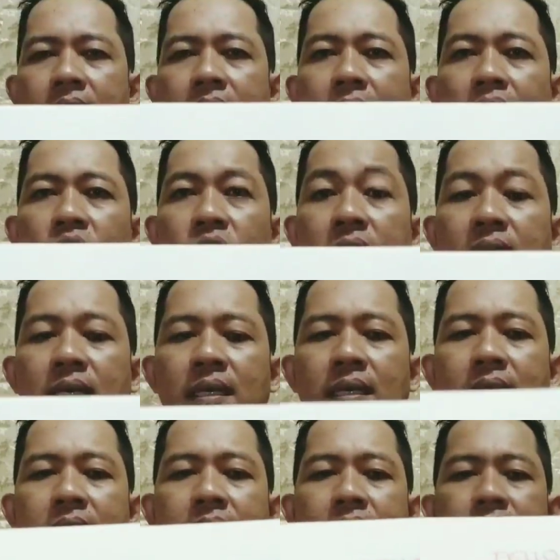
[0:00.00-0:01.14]
telonya
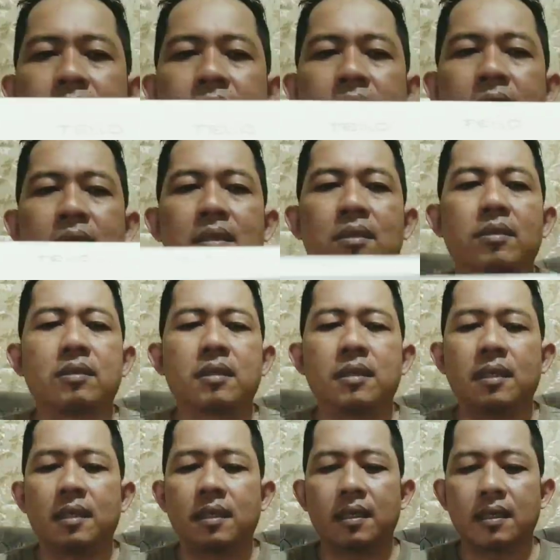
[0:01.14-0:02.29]
terus
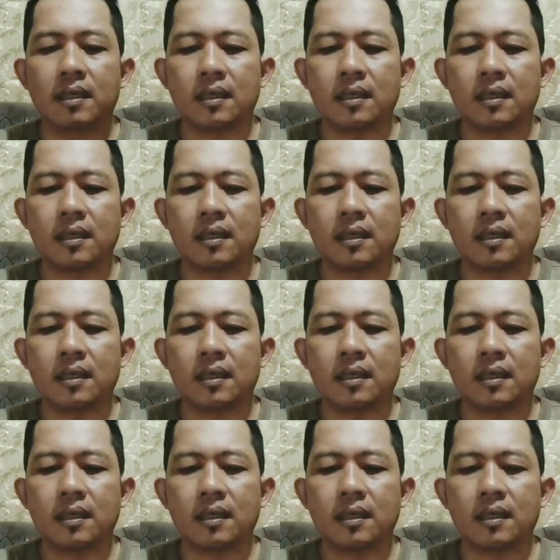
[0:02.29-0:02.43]
di